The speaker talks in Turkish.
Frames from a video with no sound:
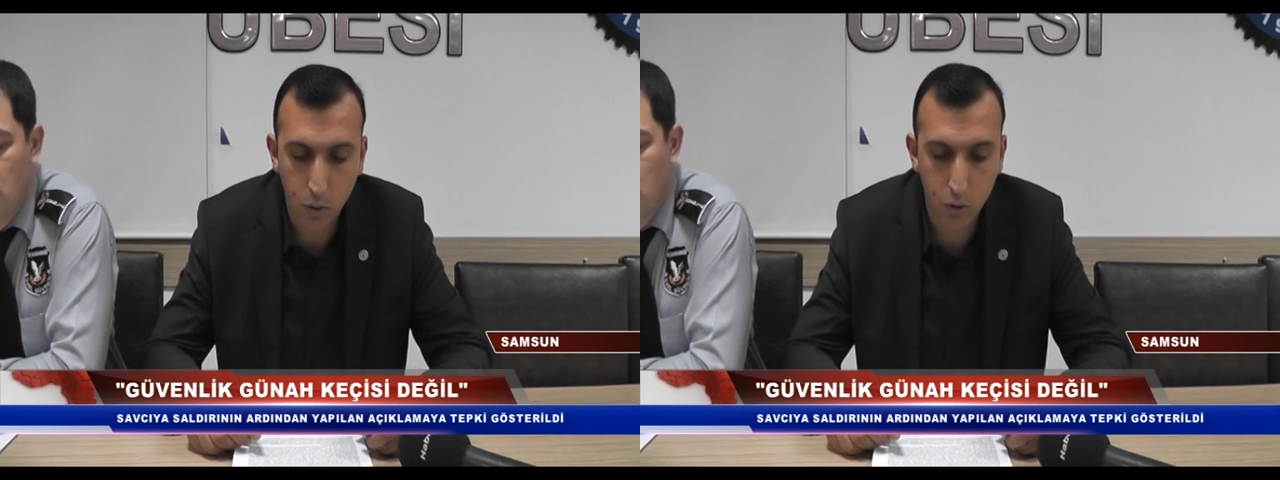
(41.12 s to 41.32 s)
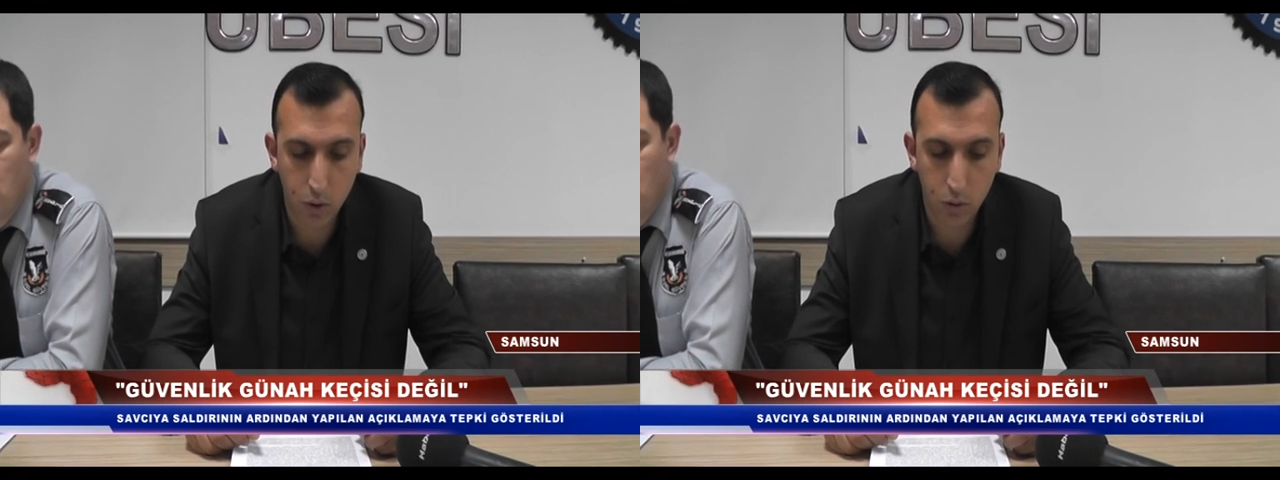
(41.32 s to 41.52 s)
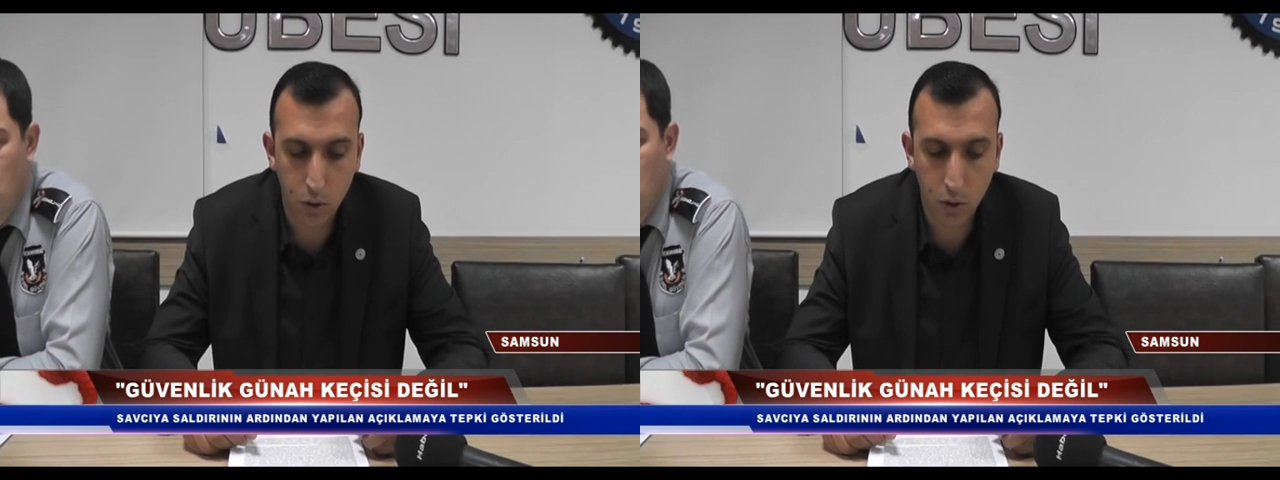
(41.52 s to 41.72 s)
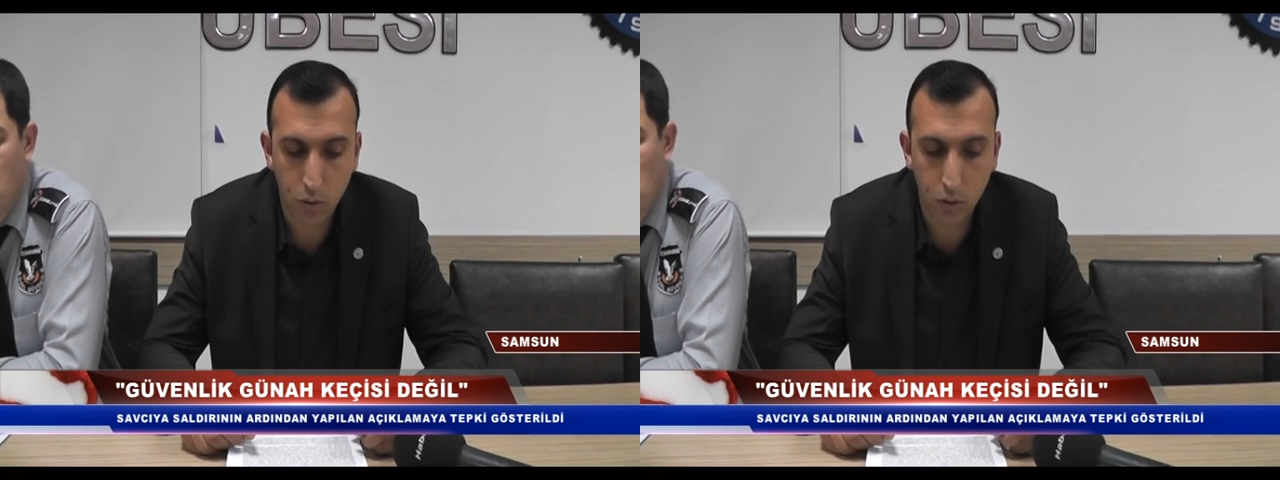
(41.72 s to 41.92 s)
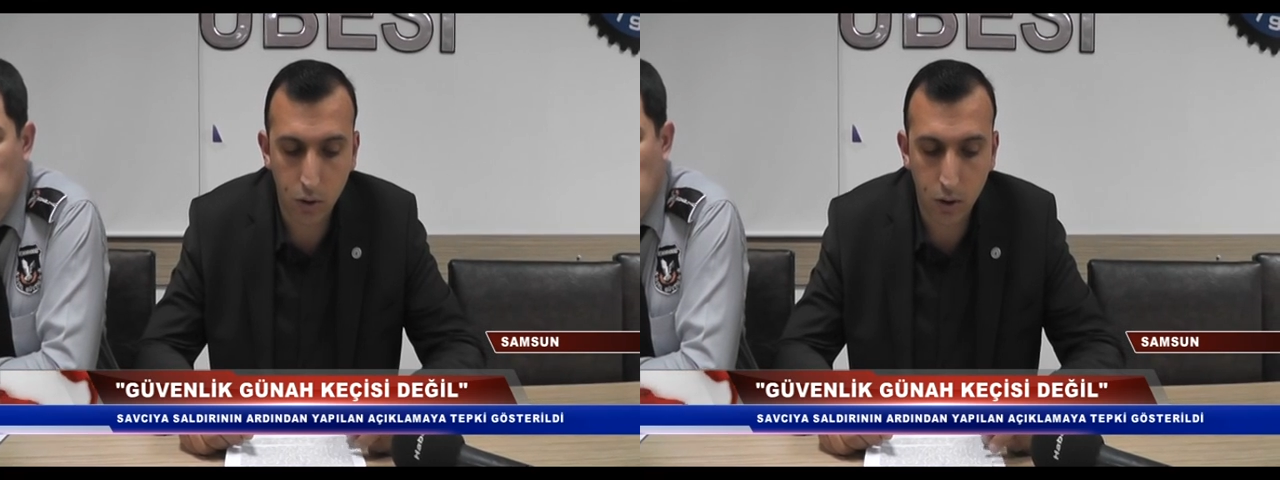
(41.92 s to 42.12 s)
özel
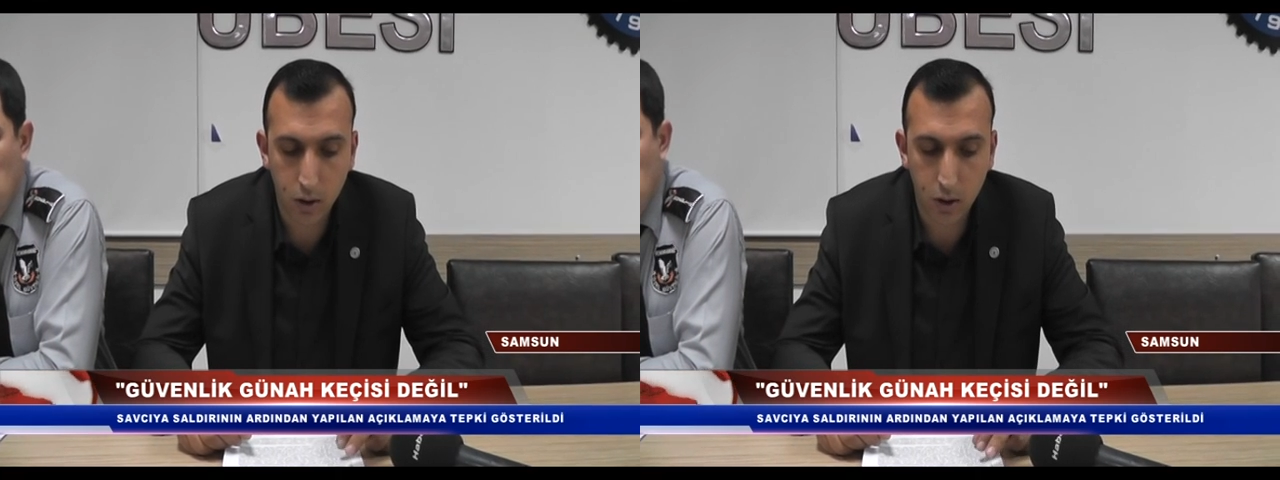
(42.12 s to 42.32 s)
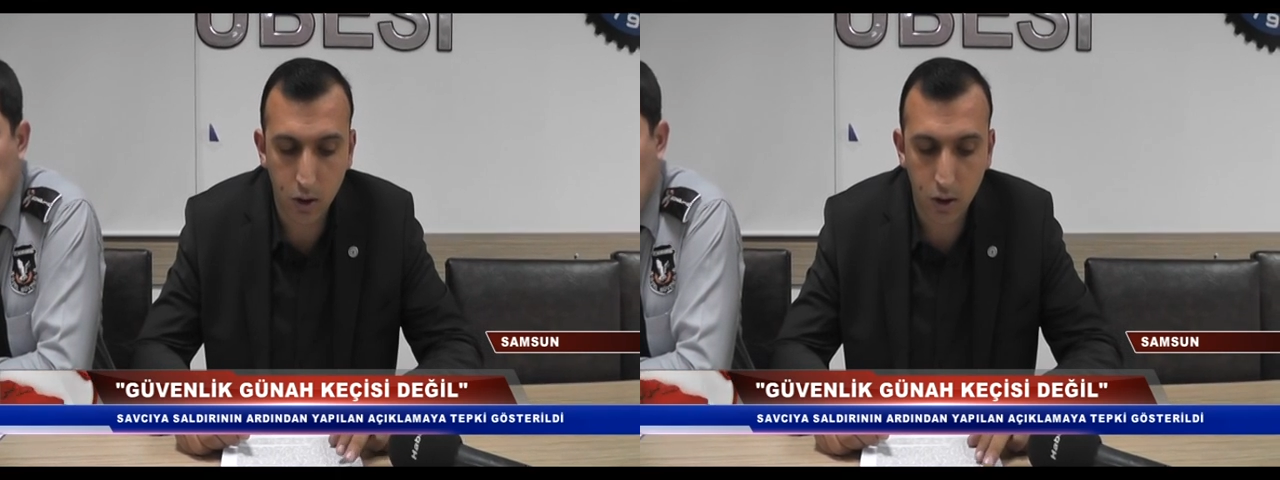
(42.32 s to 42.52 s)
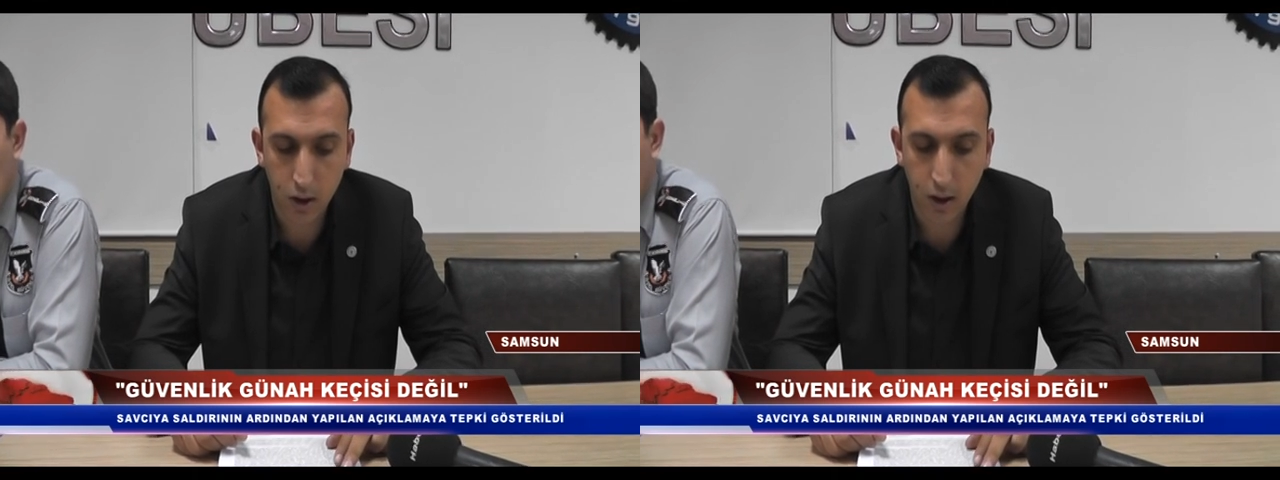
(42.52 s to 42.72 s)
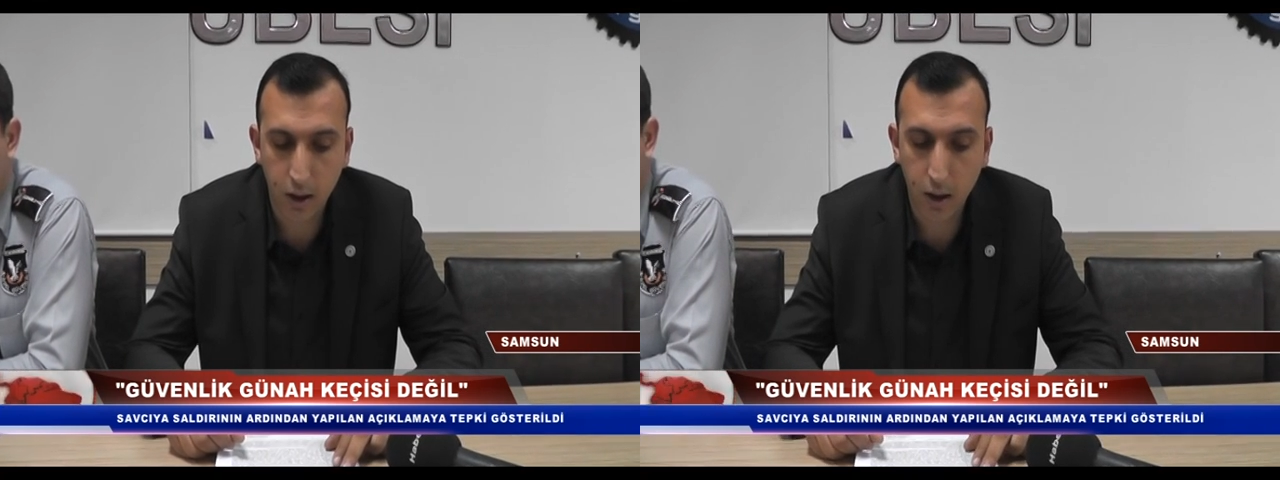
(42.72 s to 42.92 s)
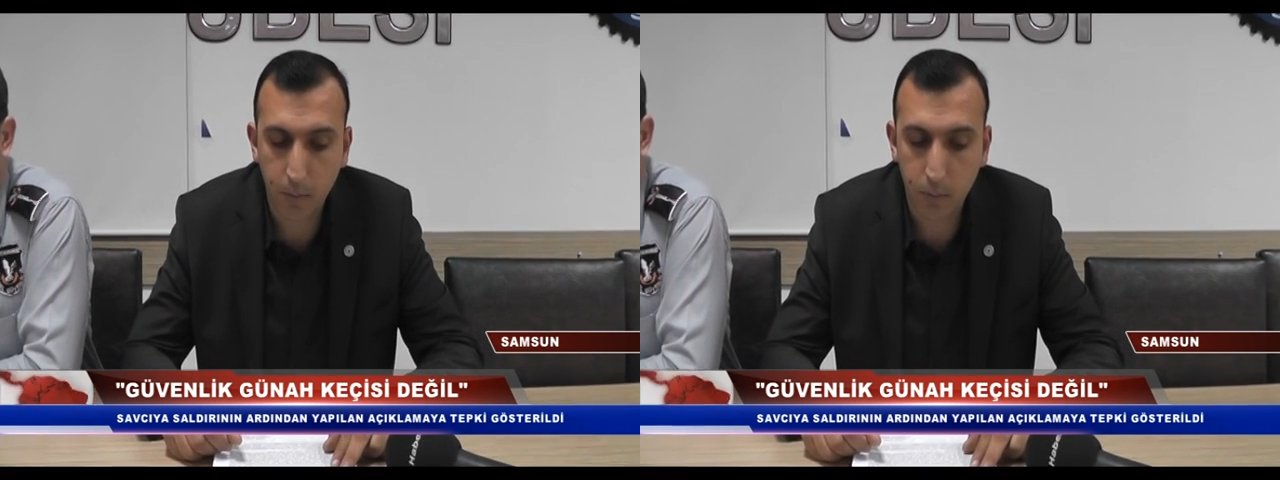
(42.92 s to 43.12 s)
güvenlik görevlerinin
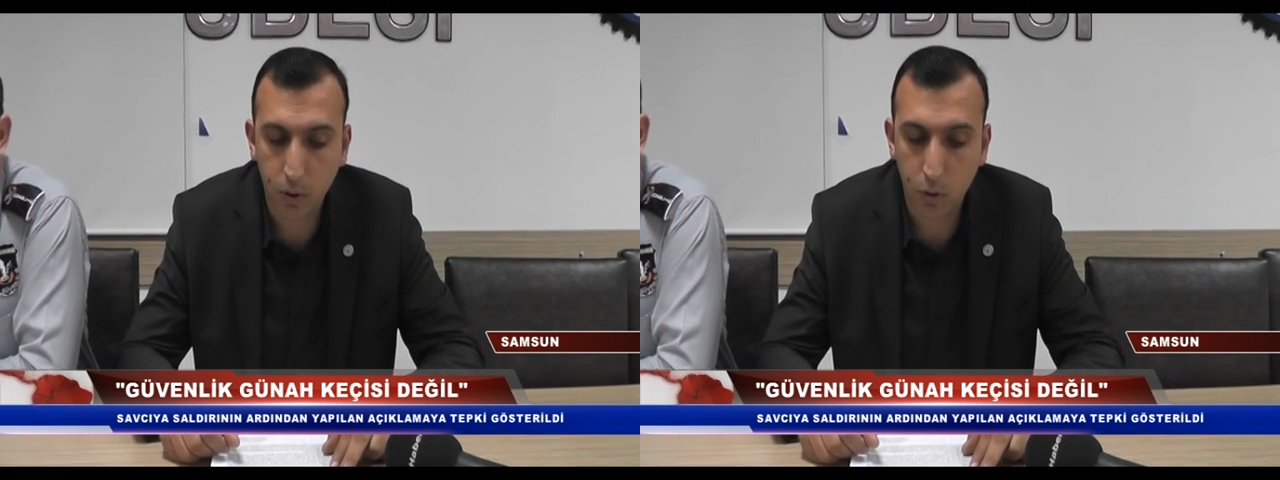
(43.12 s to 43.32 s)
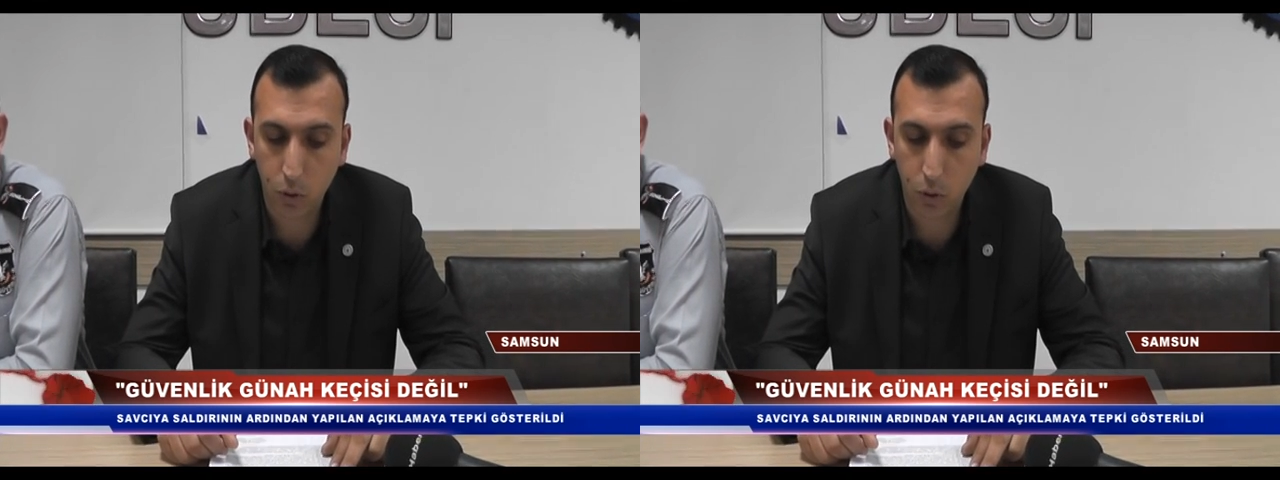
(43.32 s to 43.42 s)
girişlerde yaptığı